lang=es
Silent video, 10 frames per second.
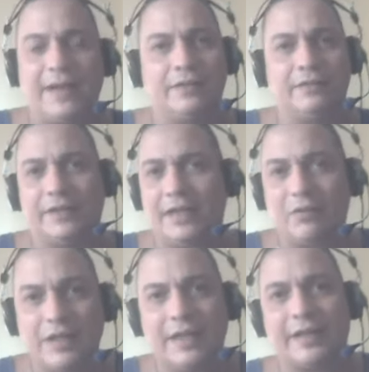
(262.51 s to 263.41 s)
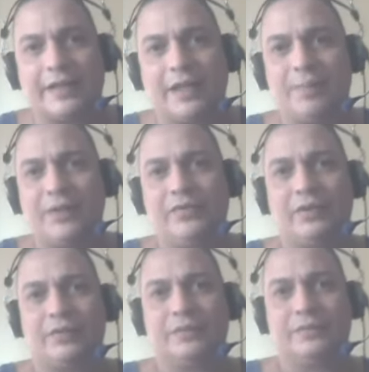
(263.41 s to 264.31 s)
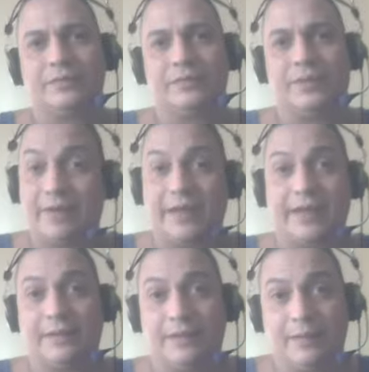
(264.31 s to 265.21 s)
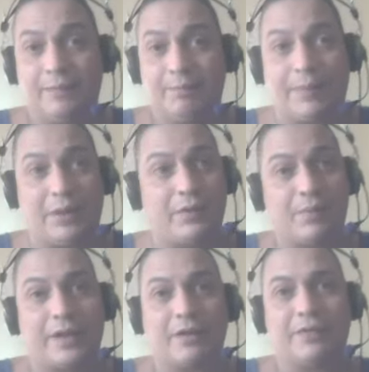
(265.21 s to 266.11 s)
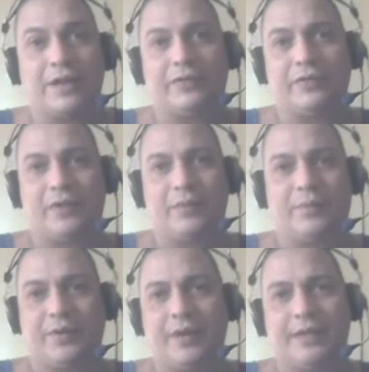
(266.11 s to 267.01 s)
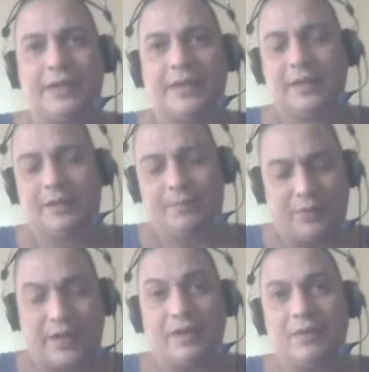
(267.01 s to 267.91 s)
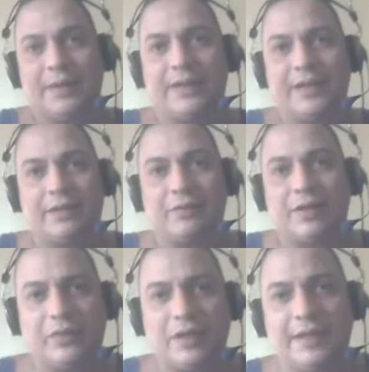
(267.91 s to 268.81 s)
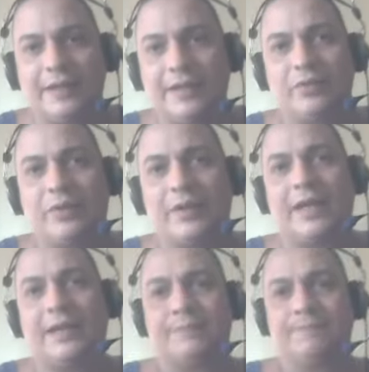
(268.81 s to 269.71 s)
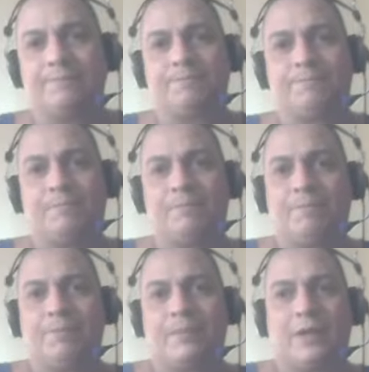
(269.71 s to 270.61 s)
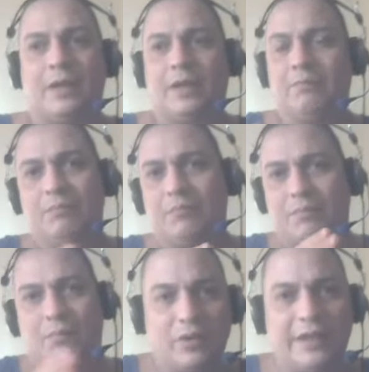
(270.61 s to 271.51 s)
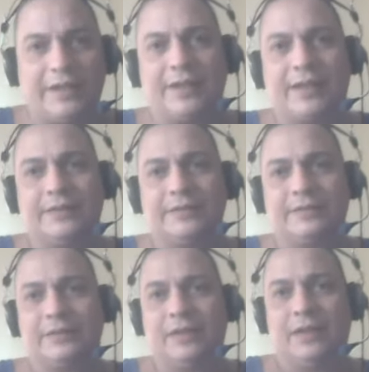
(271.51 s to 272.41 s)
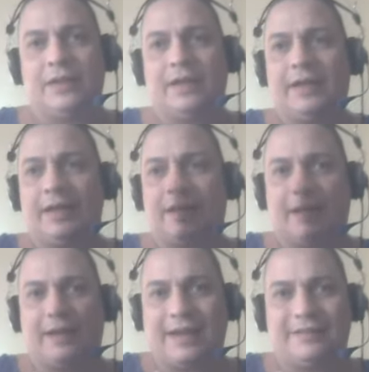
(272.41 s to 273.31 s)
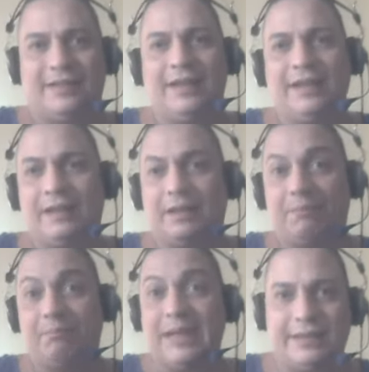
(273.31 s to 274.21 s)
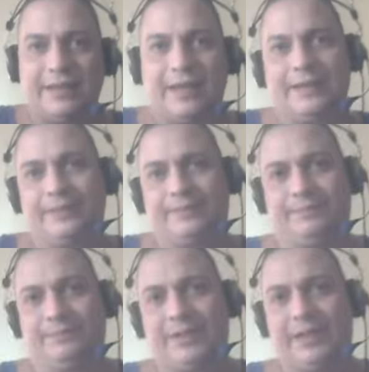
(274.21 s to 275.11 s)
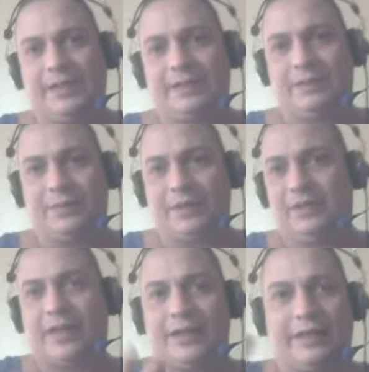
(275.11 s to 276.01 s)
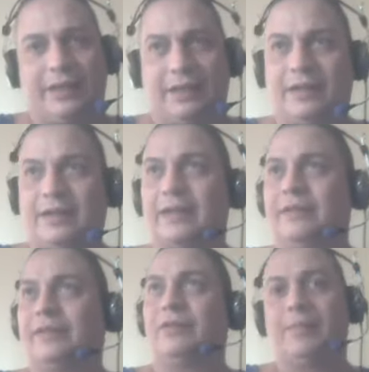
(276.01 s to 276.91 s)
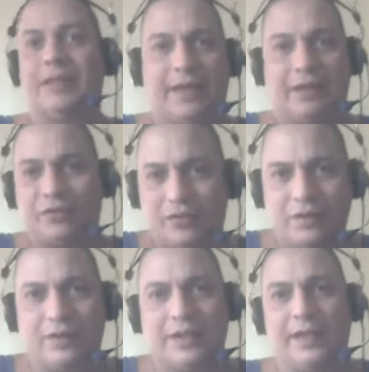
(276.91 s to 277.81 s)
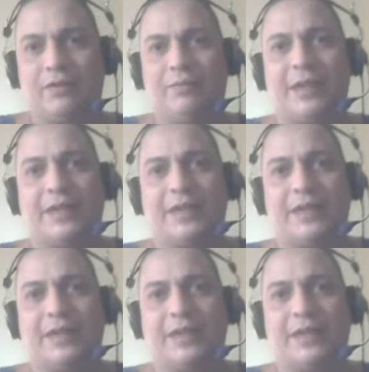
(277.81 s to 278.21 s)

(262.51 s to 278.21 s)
forma parte de la irresponsabilidad y de decir, bueno, la culpa la tiene fulano, la culpa la tiene otro, yo no tengo ninguna responsabilidad. Como les digo, estos medios son monolíticos, eh, de una sola cara,